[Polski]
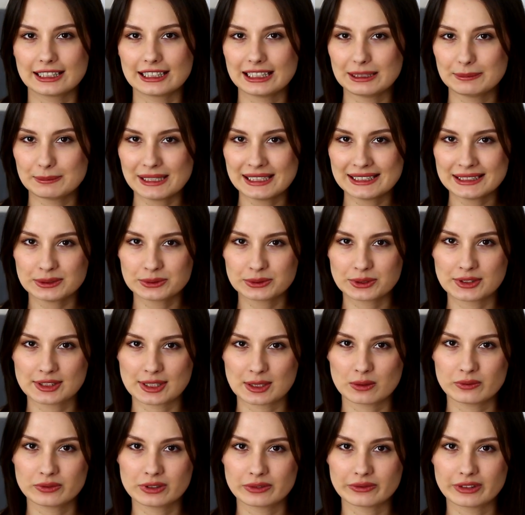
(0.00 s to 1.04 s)
I będą to
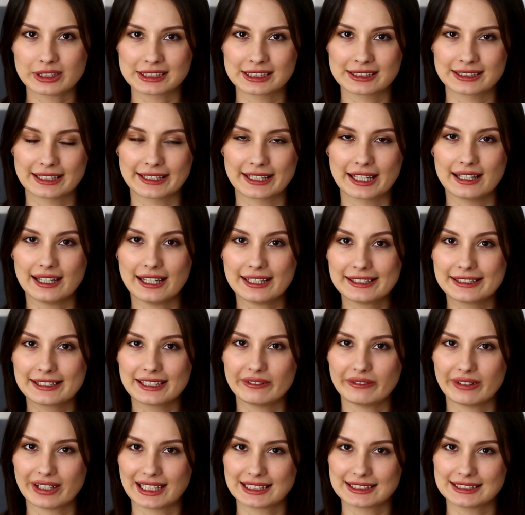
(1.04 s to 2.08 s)
zarówno właśnie takie
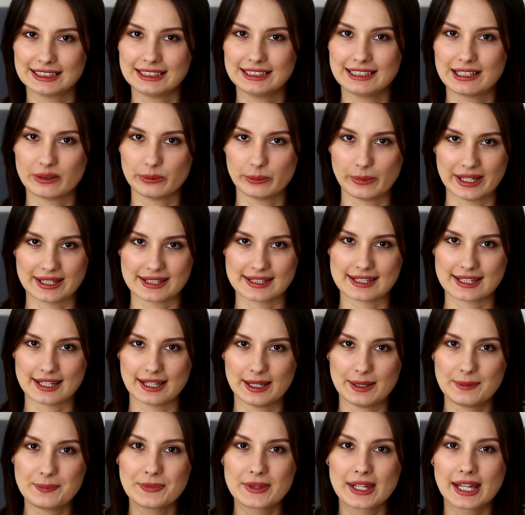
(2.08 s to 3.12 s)
lekkie, wakacyjne
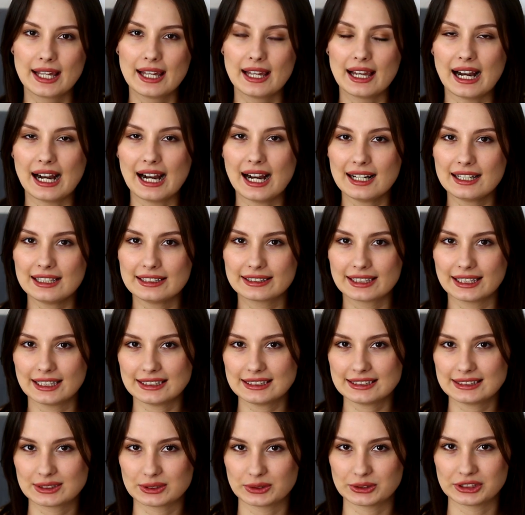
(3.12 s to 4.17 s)
romanse, ale
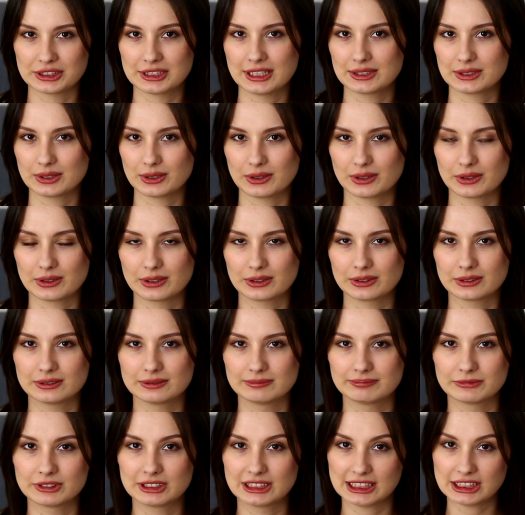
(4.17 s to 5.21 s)
też coś nieco
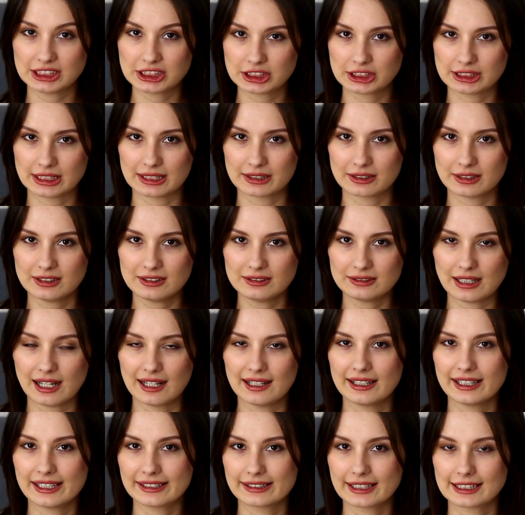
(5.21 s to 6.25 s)
mm, cięższego,
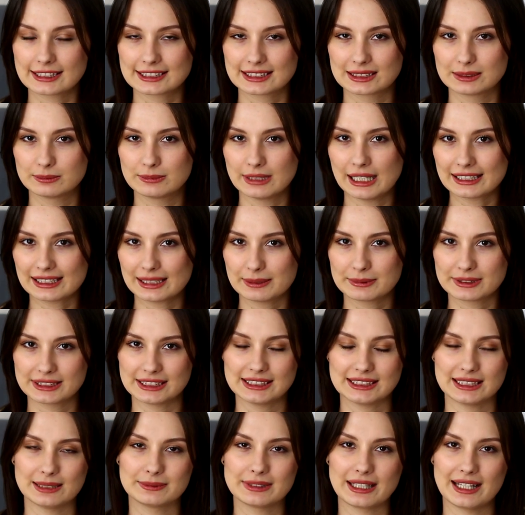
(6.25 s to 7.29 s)
ale jednak z tym latem
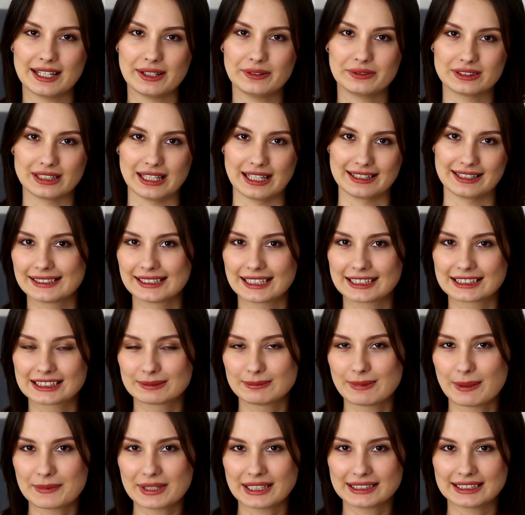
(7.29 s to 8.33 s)
gdzieś tam dalej w tle. Także
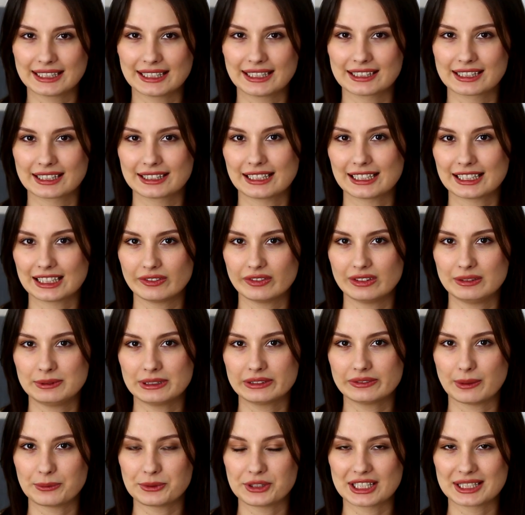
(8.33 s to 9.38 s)
mam nadzieję, że taki
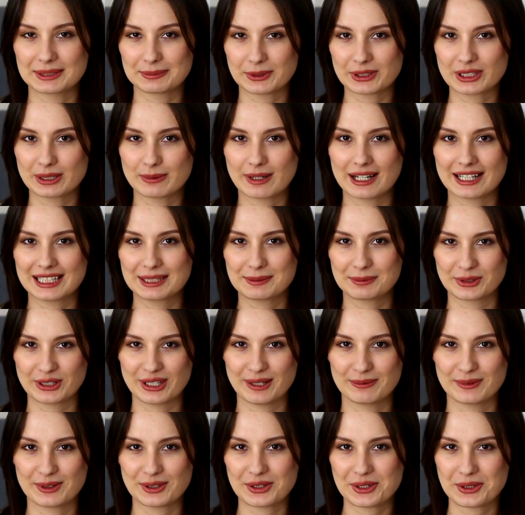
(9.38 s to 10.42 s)
filmik Wam się spodoba i z
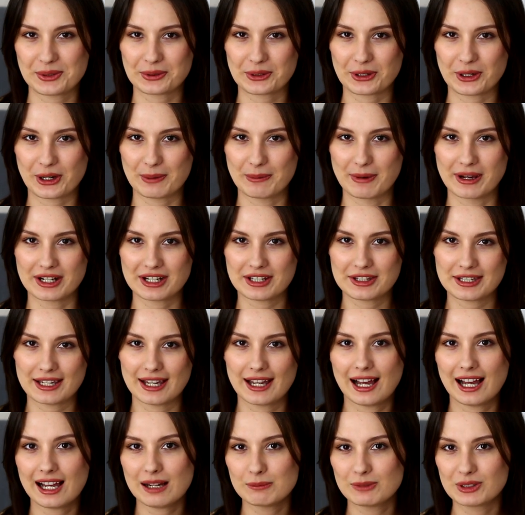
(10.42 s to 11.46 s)
przyjemnością go obejrzycie,
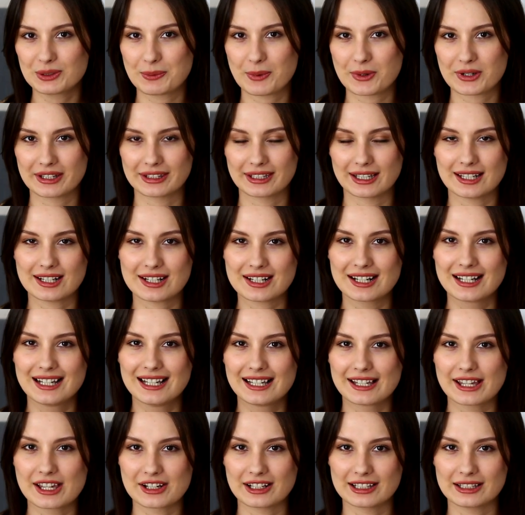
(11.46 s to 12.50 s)
a być może też,
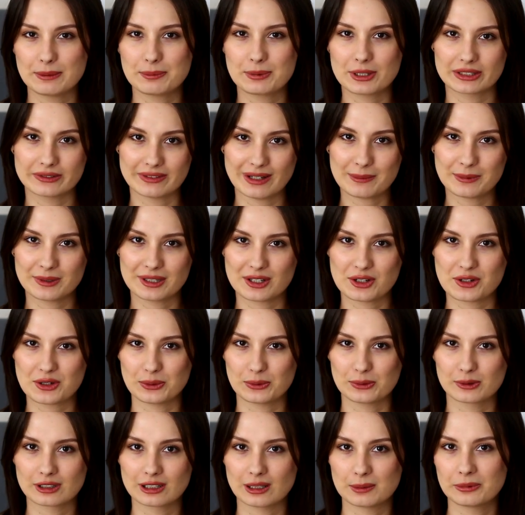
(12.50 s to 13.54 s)
jeżeli przed Wami jeszcze
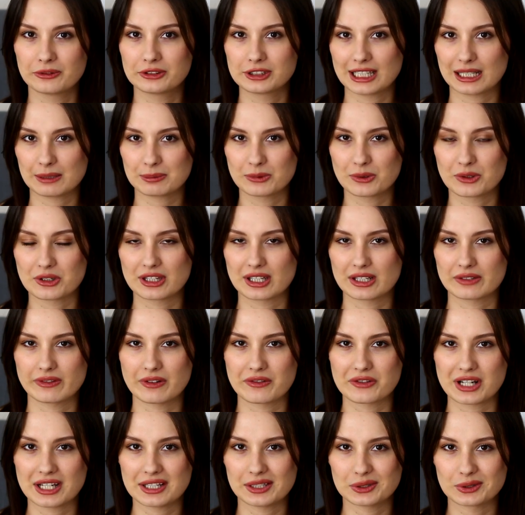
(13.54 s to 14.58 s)
urlop w sierpniu czy też we
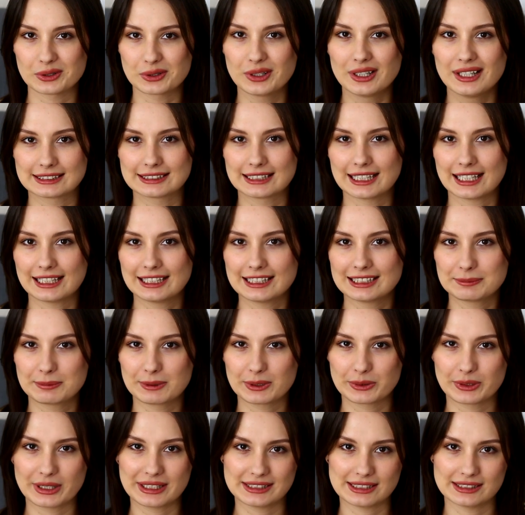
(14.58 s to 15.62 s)
wrześniu,
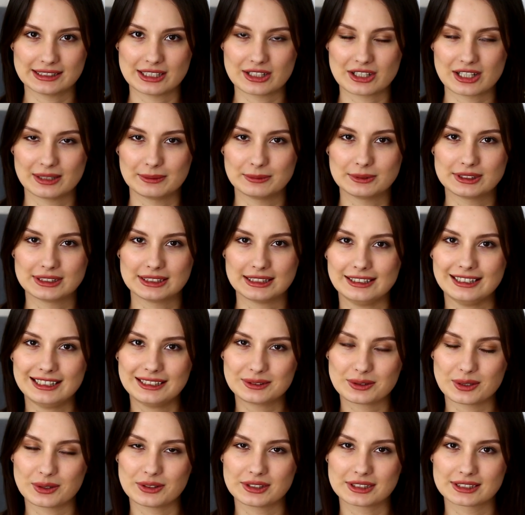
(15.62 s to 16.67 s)
zainspirujecie się czymś i
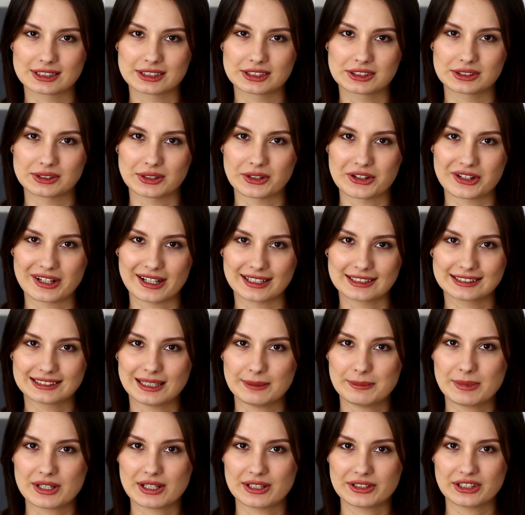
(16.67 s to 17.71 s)
którąś z tych książek
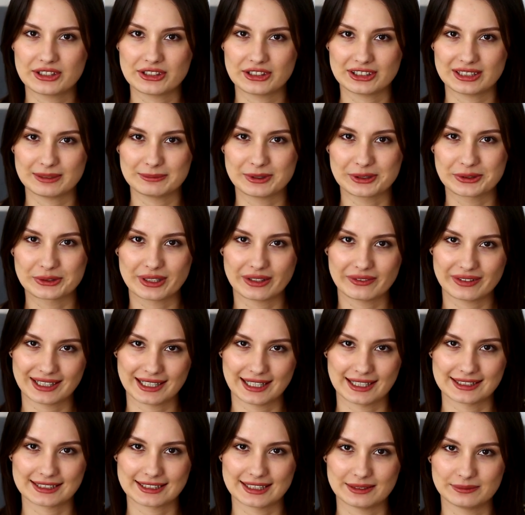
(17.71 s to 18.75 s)
zabierzecie ze sobą na
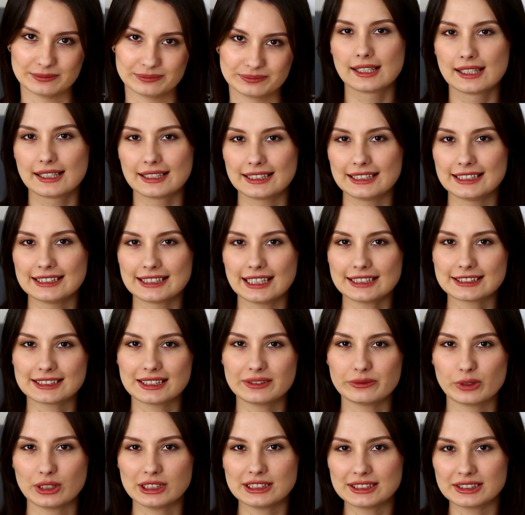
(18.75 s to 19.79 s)
wakacje. I
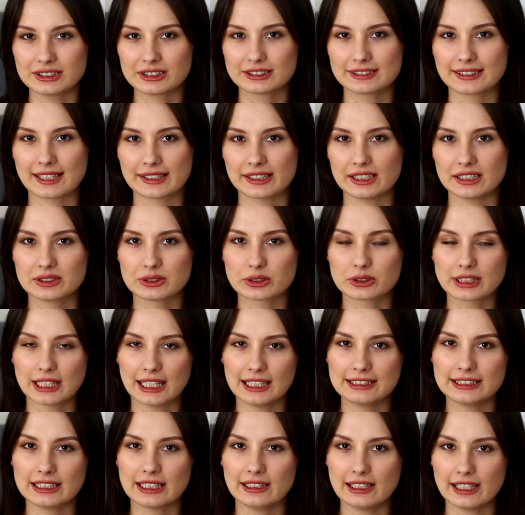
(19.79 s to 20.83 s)
zacznę właśnie od takich
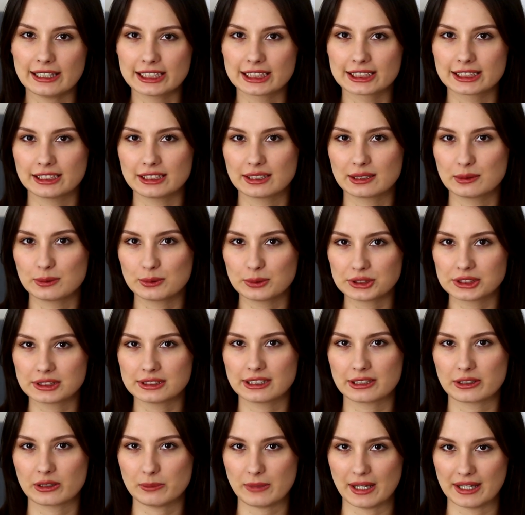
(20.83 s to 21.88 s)
totalnie lekkich,
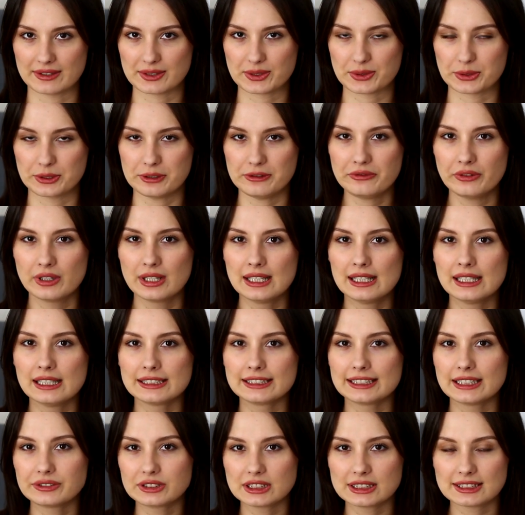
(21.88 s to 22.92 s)
luźnych romansów.
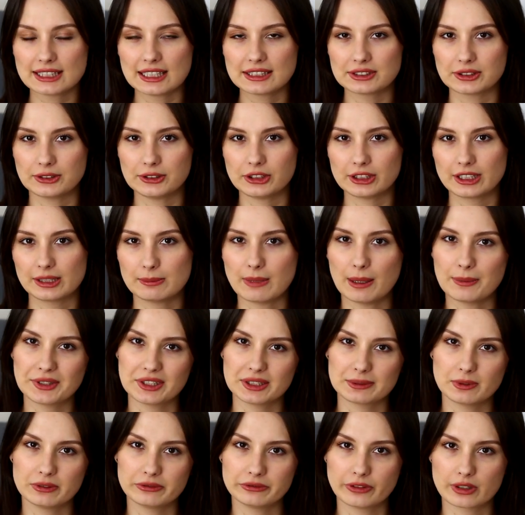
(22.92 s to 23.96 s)
Nie wszystkie książki mam ze
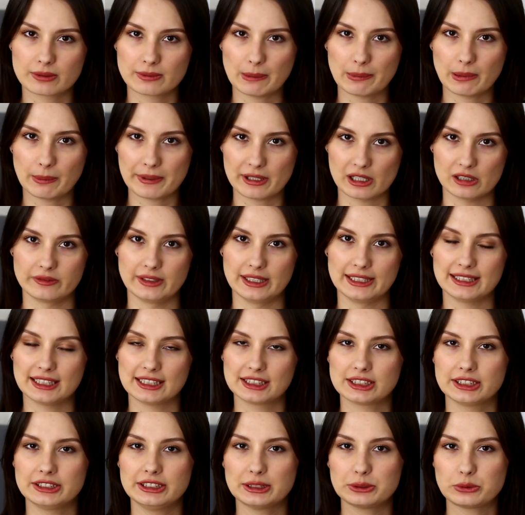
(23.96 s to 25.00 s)
sobą w formie papierowej,
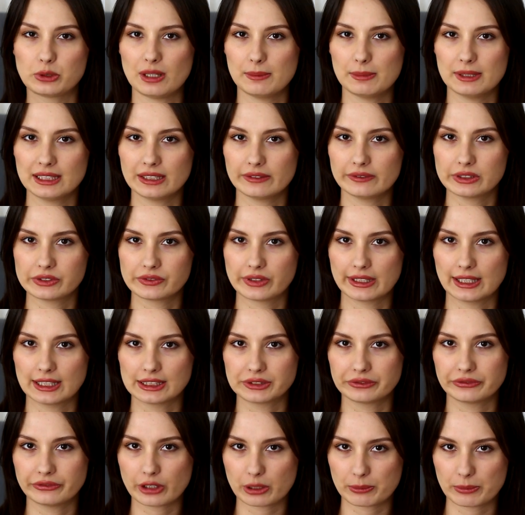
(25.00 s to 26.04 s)
także niektóre będę
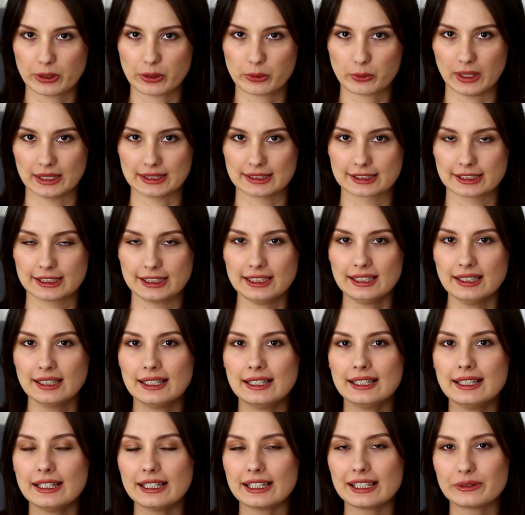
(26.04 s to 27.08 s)
wyświetlać w formie okładki.
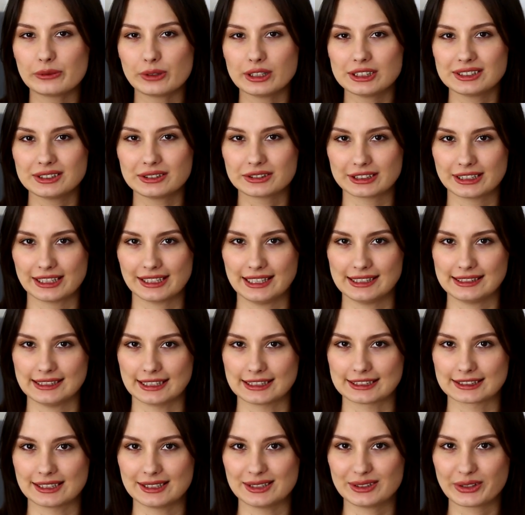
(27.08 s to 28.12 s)
I właśnie od takiej
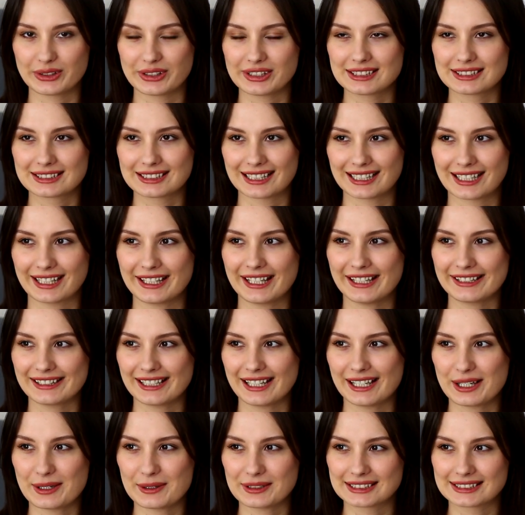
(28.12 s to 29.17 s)
zacznę. To jest taka
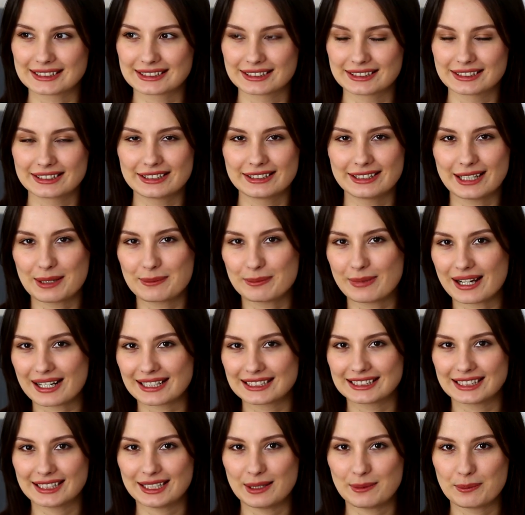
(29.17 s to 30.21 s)
jedna z
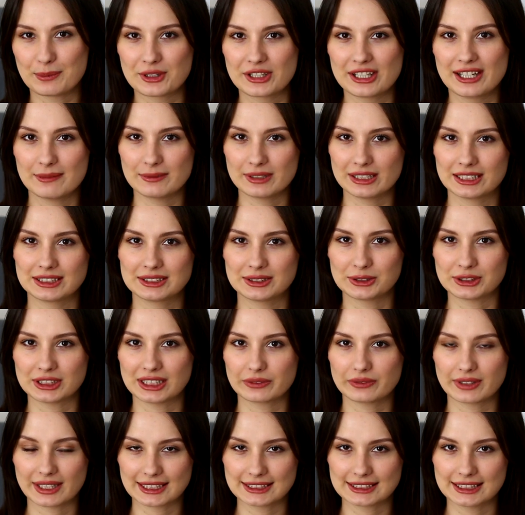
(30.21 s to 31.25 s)
najbardziej przyjemnych
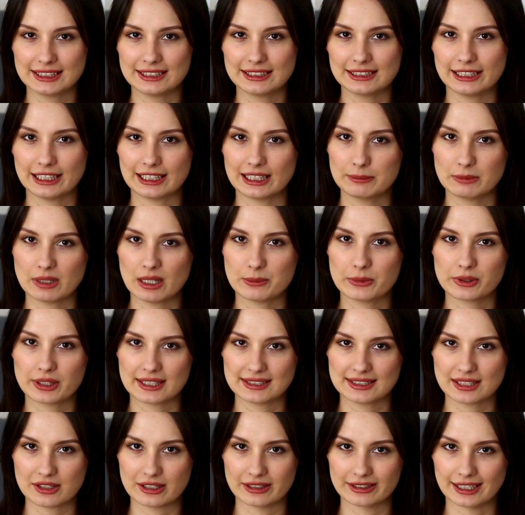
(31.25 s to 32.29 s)
książek wakacyjnych, jakie miałam
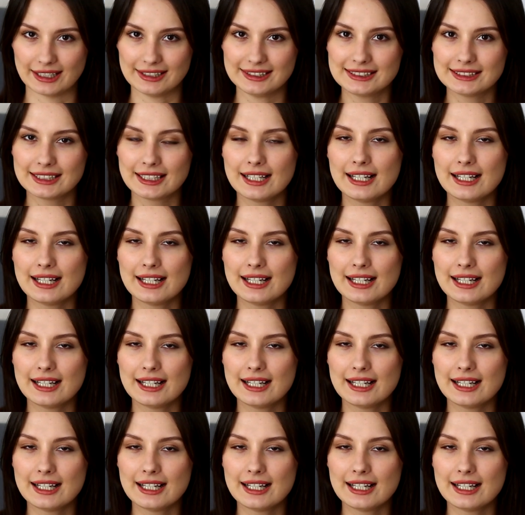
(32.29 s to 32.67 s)
okazję czytać.